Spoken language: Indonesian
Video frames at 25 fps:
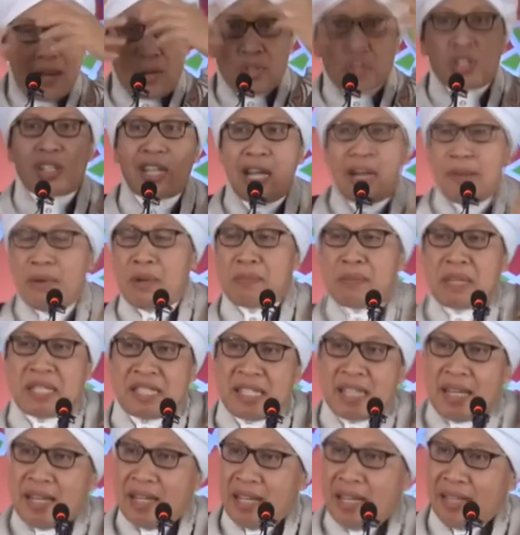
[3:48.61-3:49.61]
harus dengan
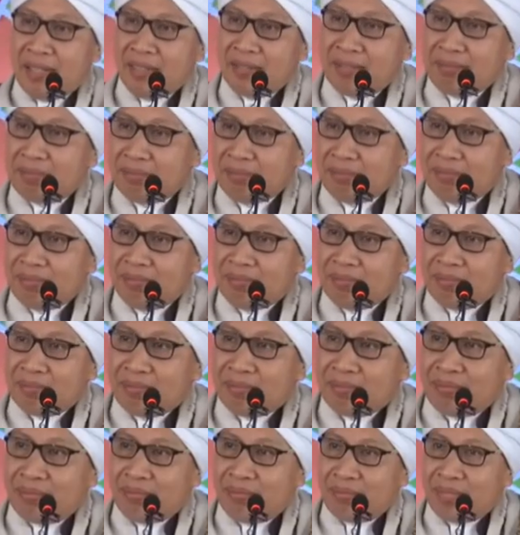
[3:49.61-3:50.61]
melepas cadar?
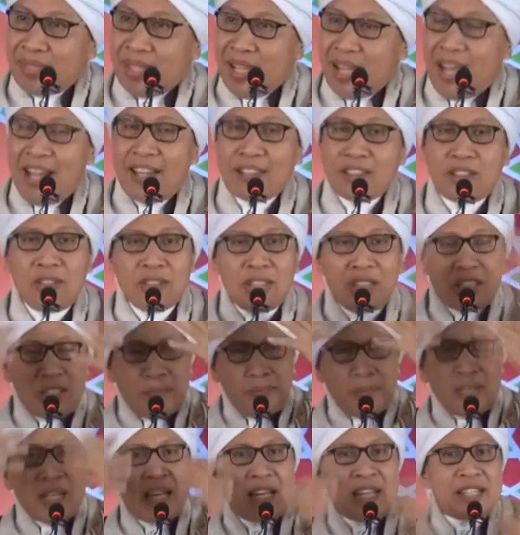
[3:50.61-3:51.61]
Atau
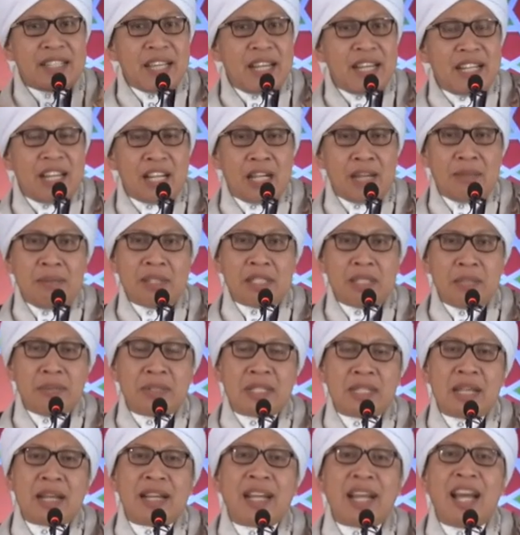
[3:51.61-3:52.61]
tetap dengan cadarnya masih bisa?